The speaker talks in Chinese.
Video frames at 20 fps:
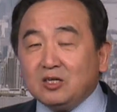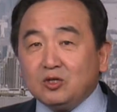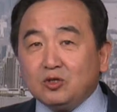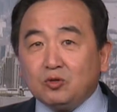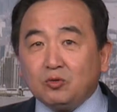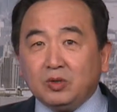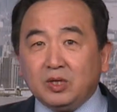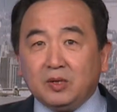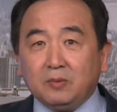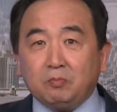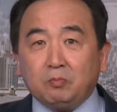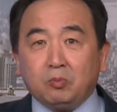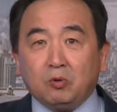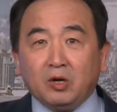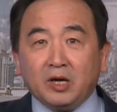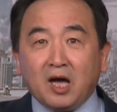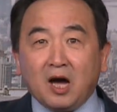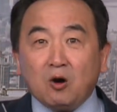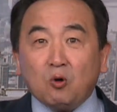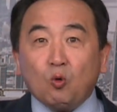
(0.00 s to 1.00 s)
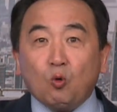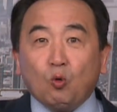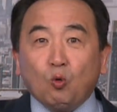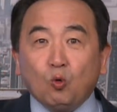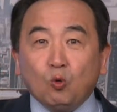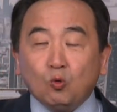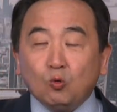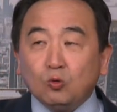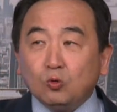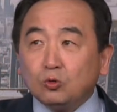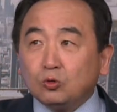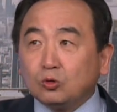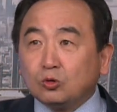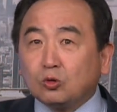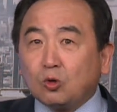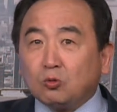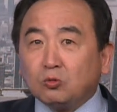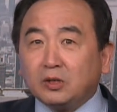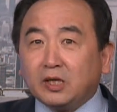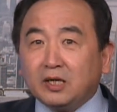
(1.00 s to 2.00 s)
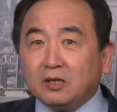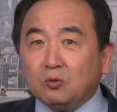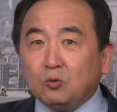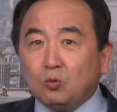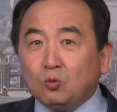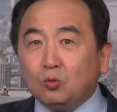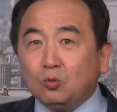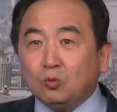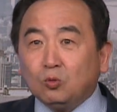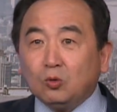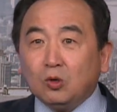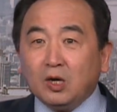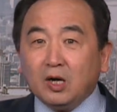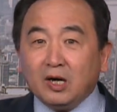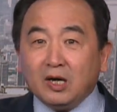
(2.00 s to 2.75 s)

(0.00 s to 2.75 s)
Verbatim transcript: 所以鄱阳湖、洞庭湖